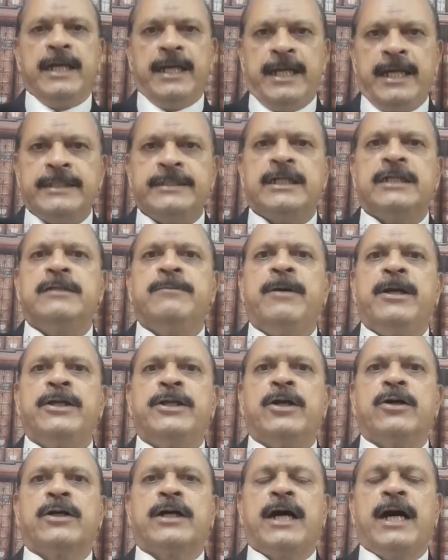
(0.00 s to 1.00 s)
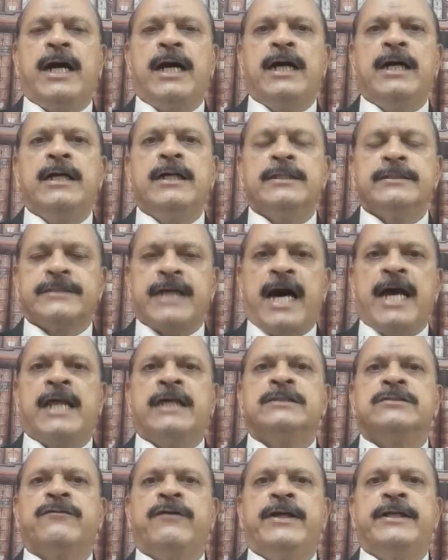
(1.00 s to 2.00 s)
ఈ జడ్జిమెంట్ యొక్క
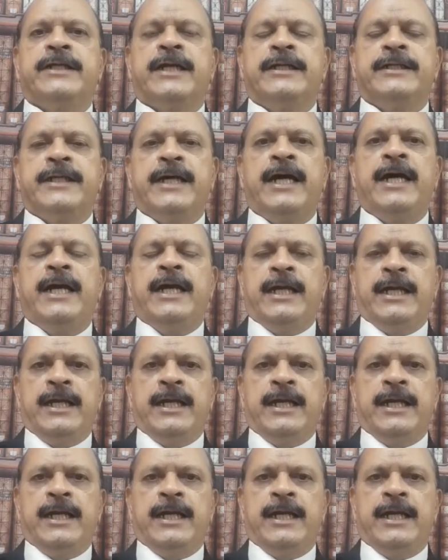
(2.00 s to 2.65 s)
సారాంశం ఏంటంటే